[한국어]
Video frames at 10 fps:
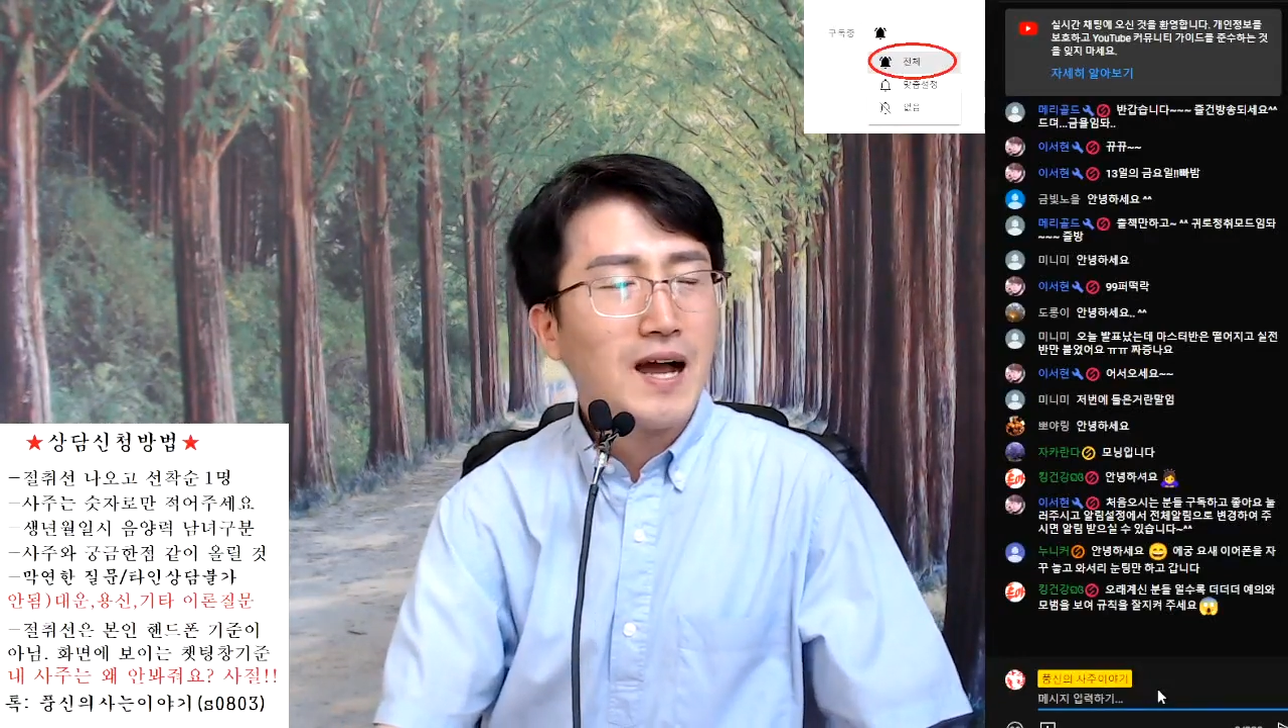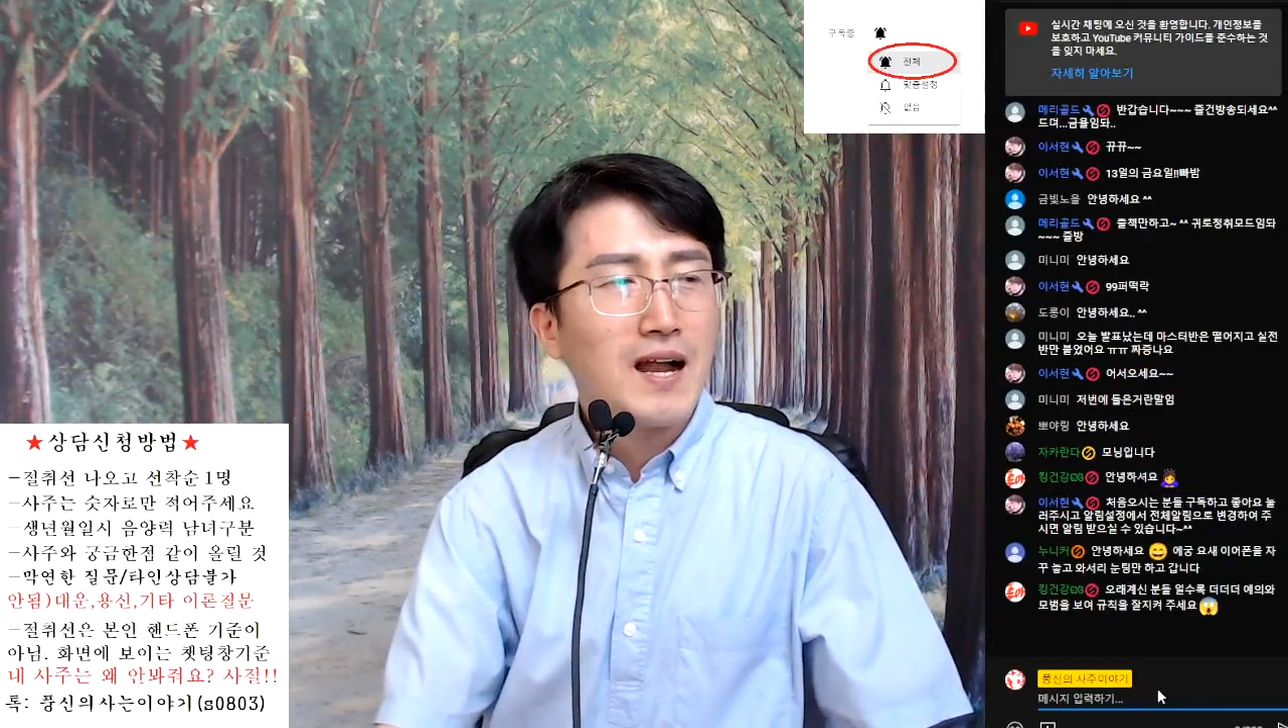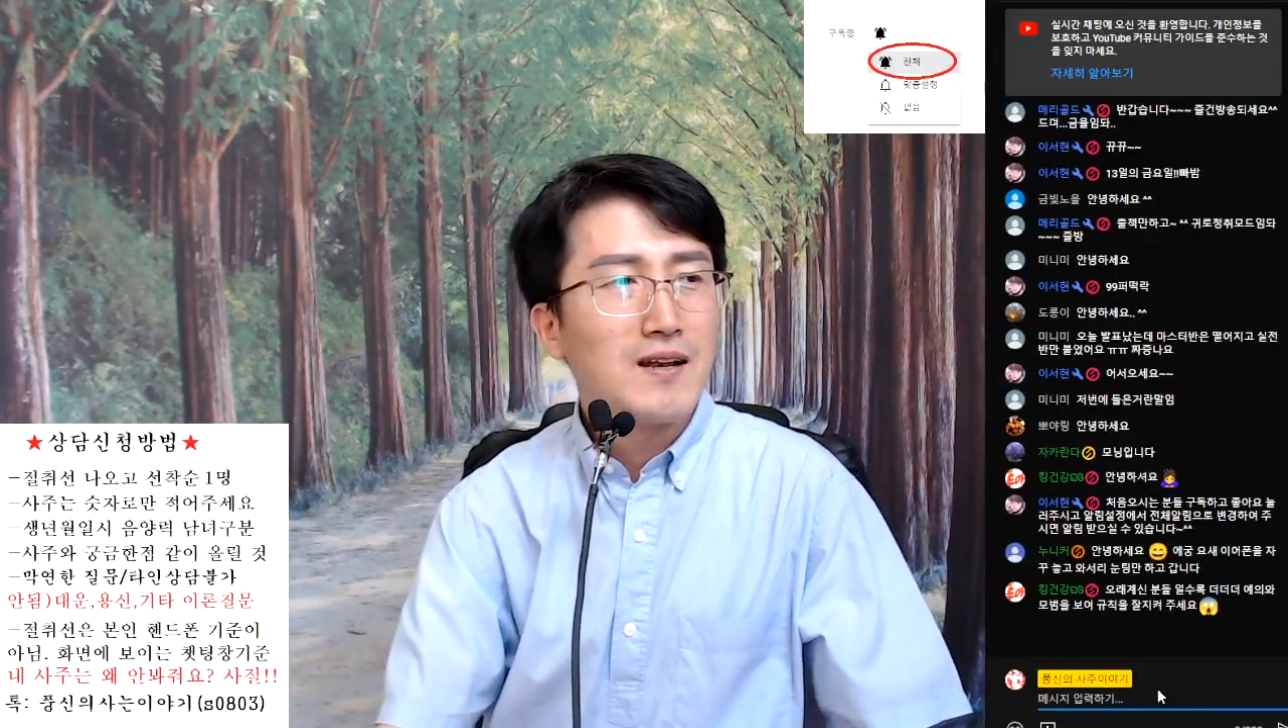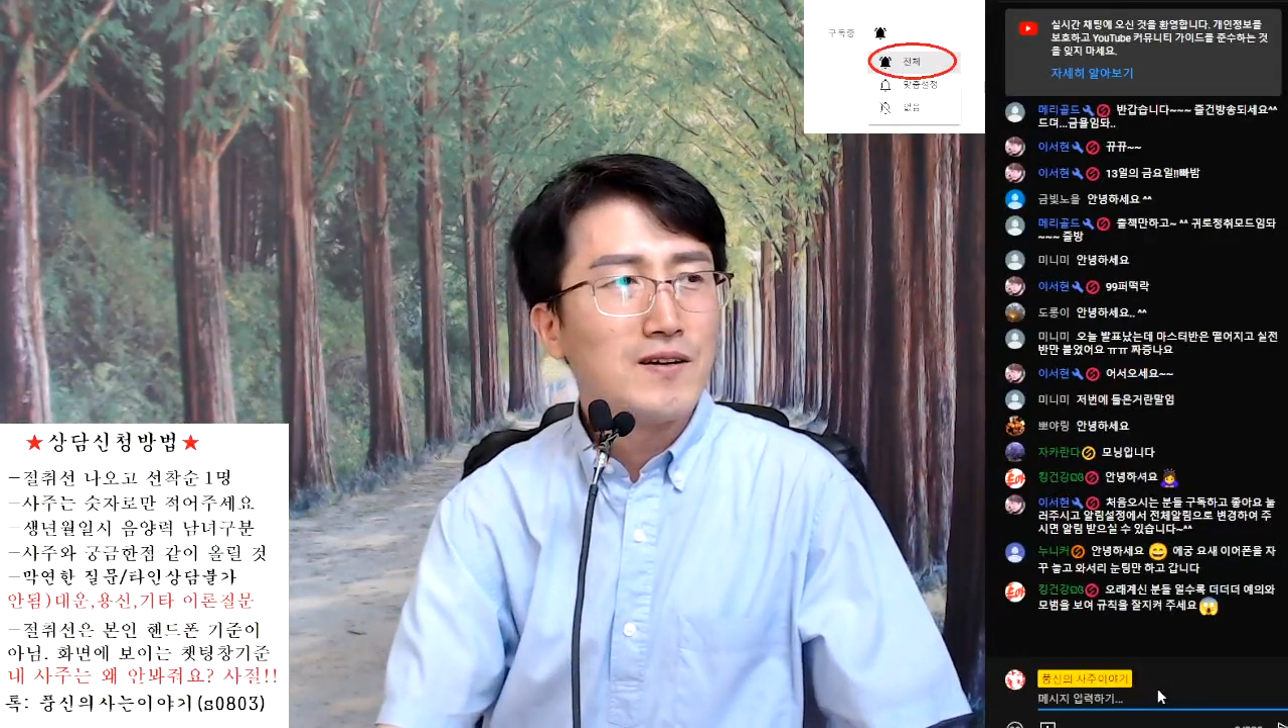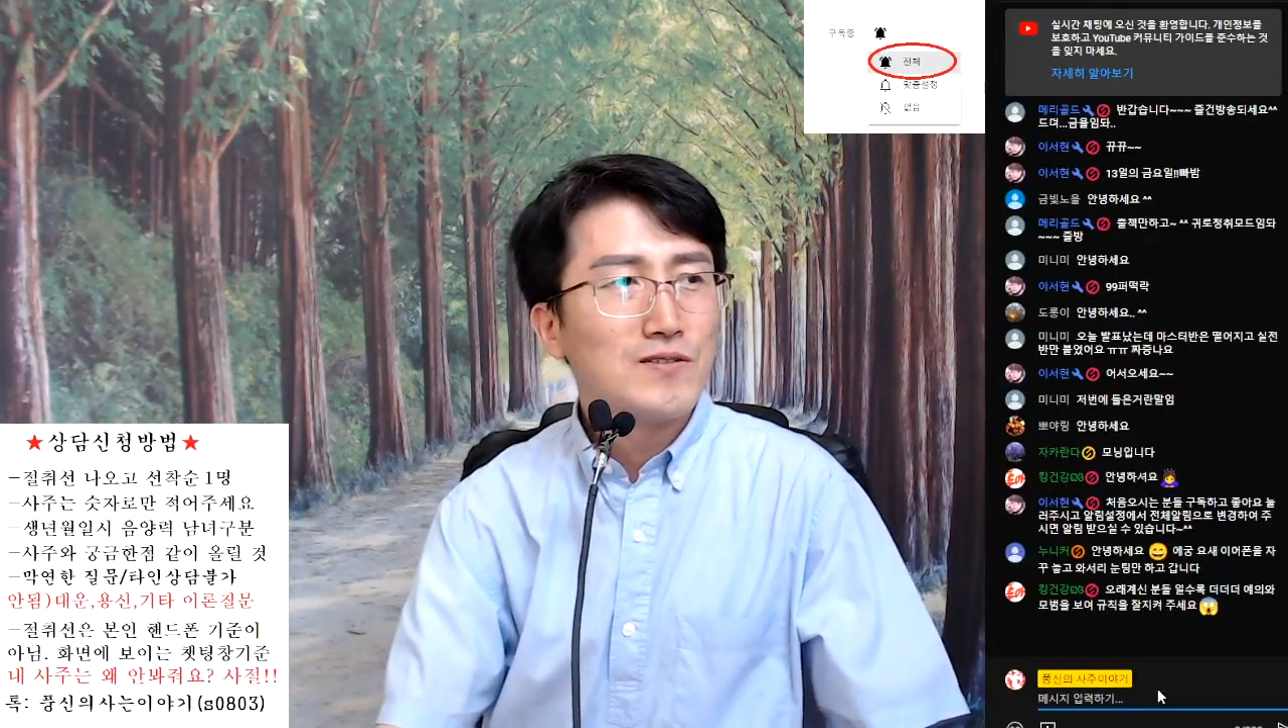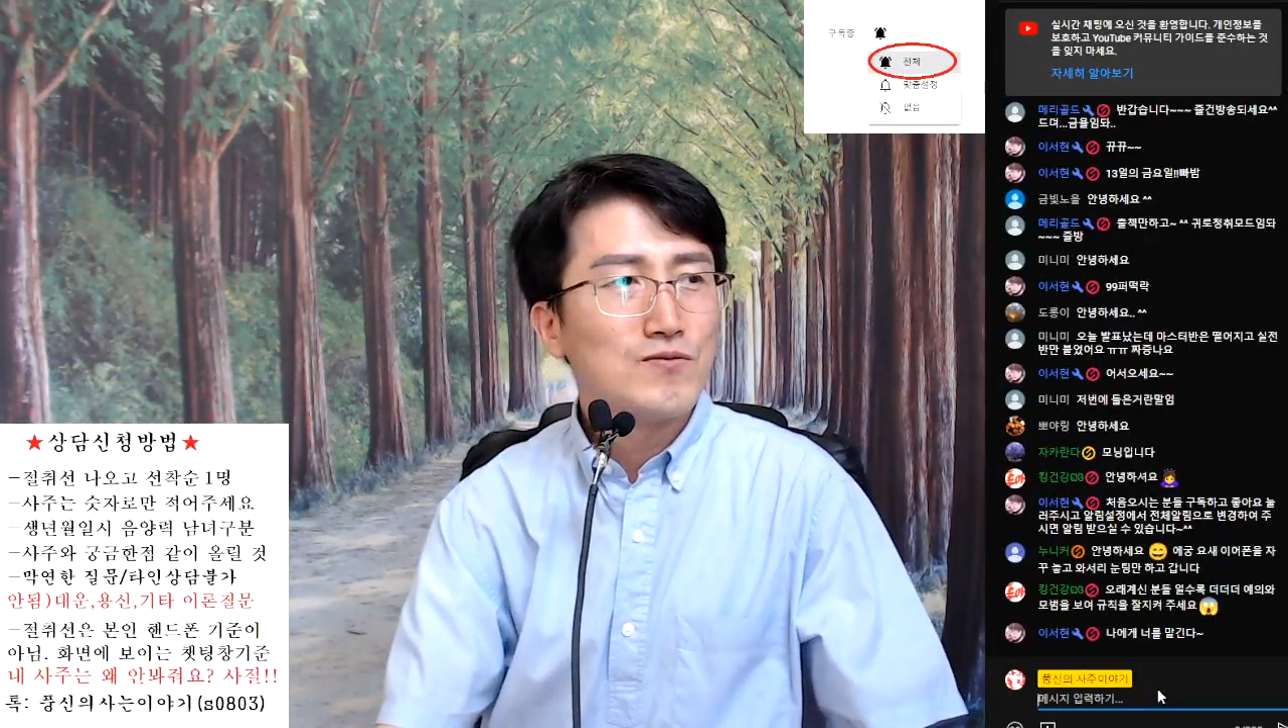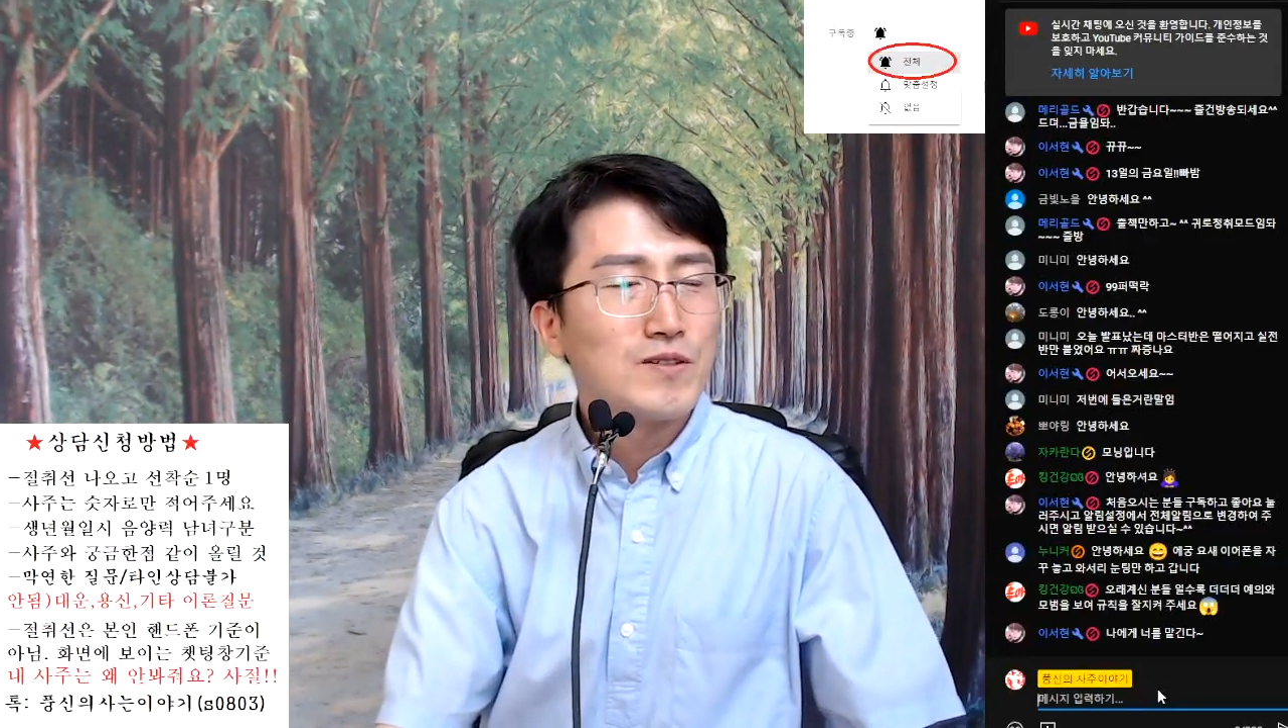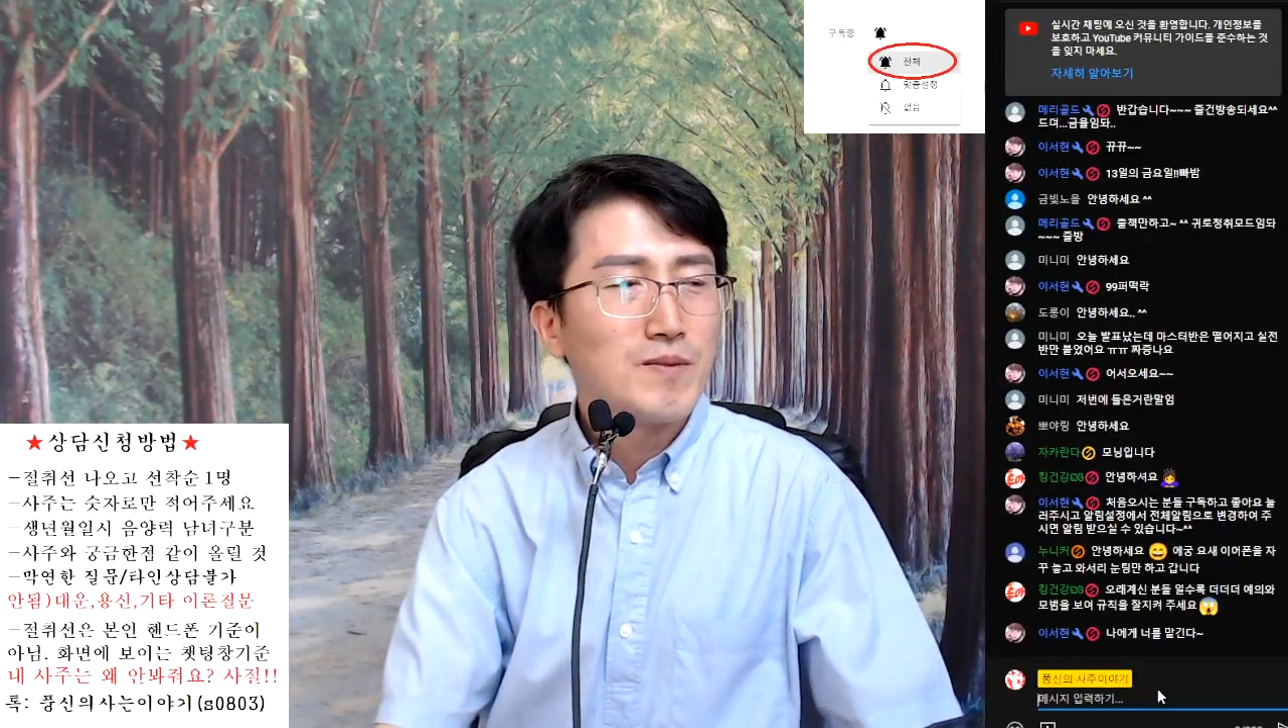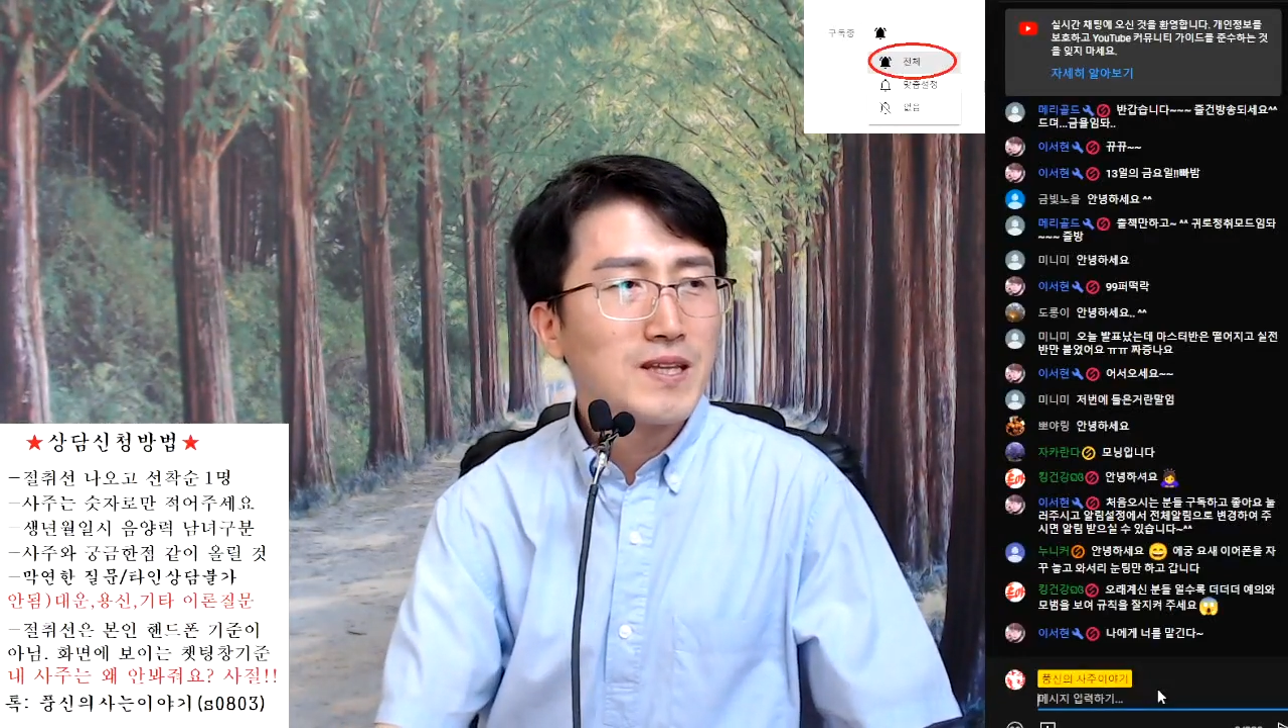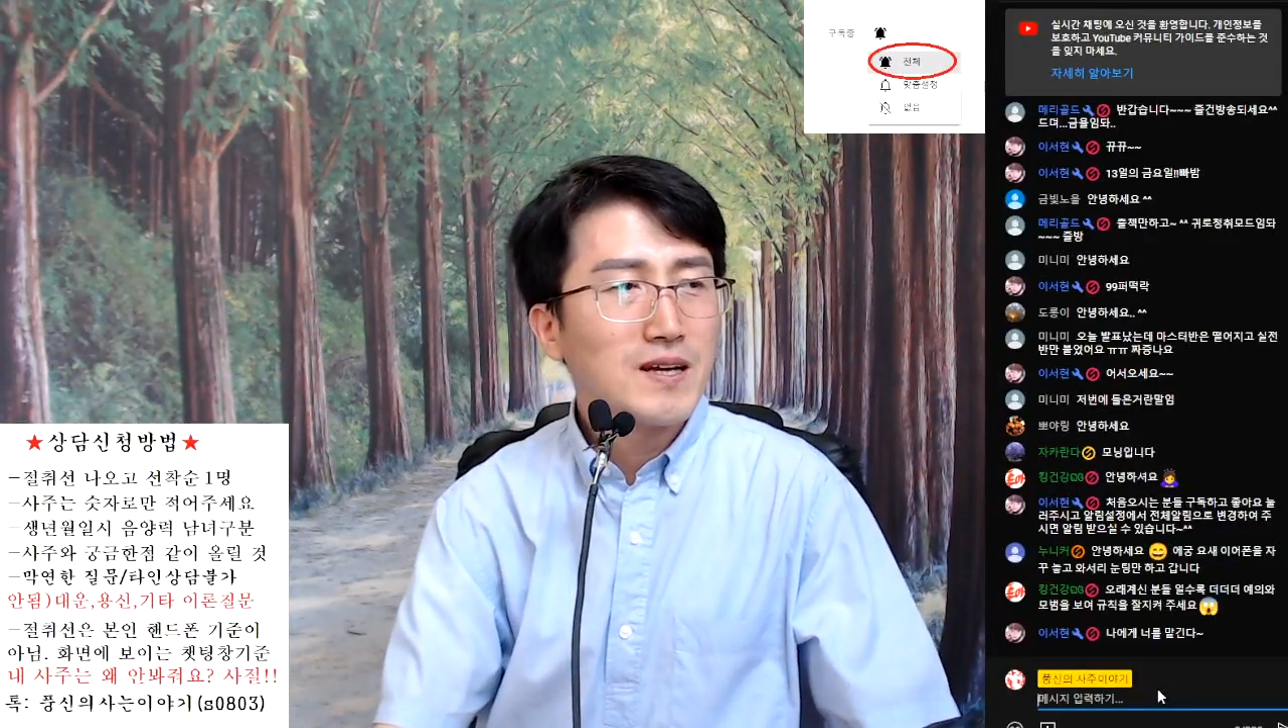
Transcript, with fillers: 알려주기만